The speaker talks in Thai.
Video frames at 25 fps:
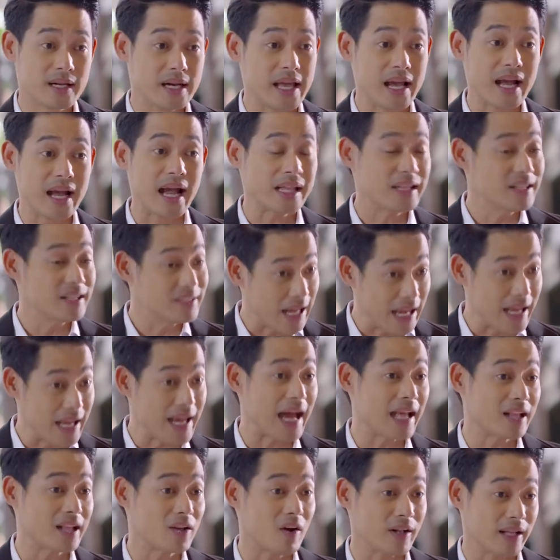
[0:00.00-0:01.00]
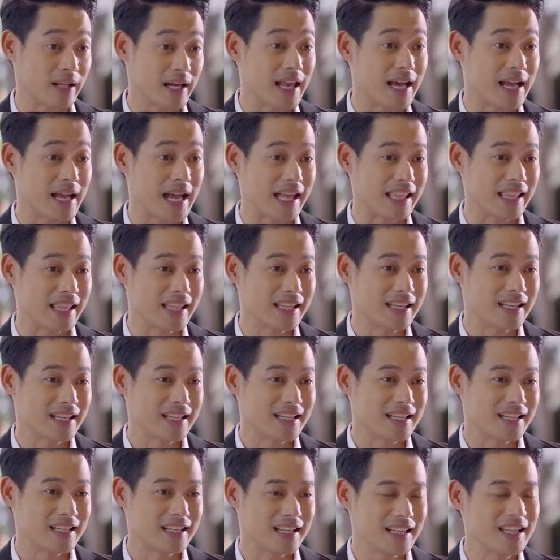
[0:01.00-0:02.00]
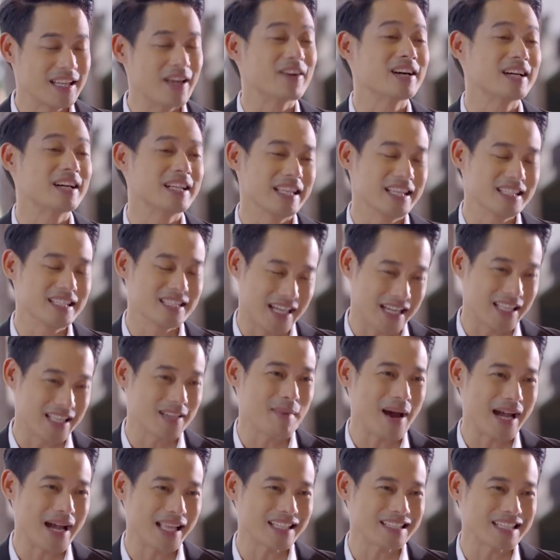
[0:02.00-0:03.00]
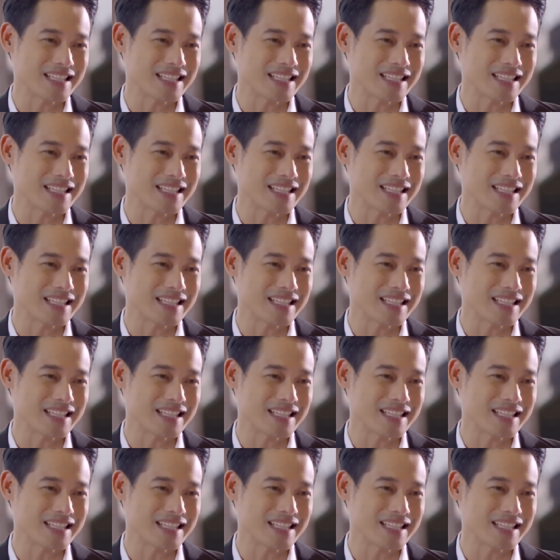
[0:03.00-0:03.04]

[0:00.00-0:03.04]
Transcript: เคลียร์งานที่ไซต์งานก่อนก็แล้วกัน แล้วเดี๋ยวคืนนี้เจอกันที่บ้าน